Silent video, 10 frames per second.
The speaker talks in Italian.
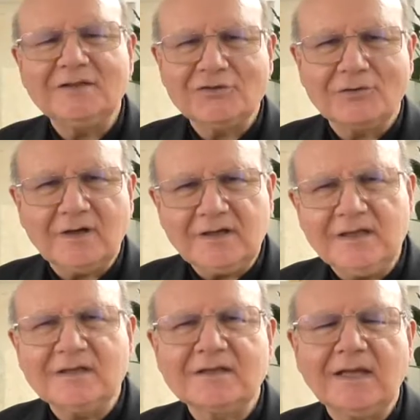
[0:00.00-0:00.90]
di
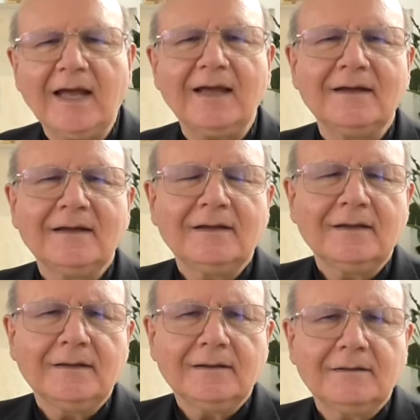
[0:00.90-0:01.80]

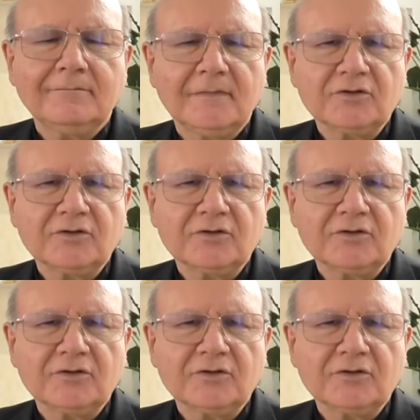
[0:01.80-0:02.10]
giornalista,